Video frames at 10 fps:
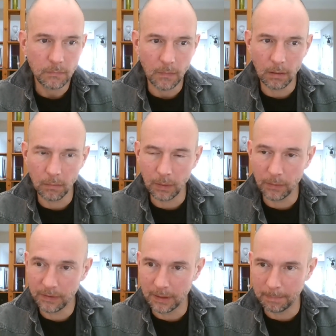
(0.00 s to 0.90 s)
Euh, on a
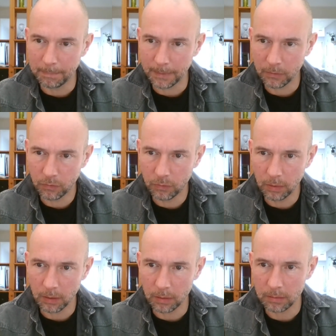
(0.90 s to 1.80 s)
aussi des
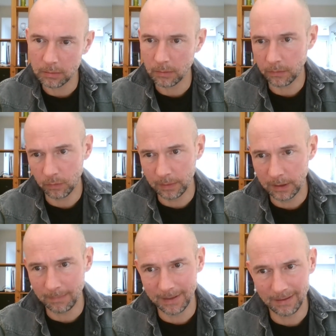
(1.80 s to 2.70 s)
peintures, hein, on
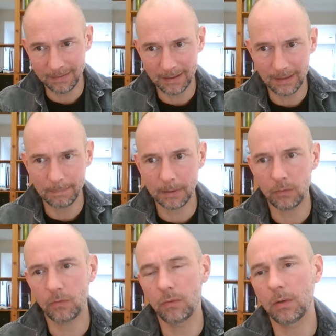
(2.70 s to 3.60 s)
s'oubliait, mais il y avait de la
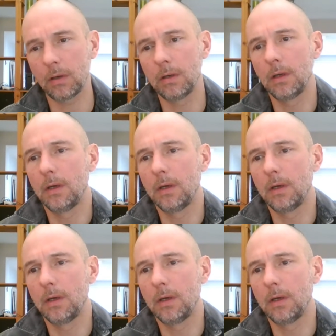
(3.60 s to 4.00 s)
peinture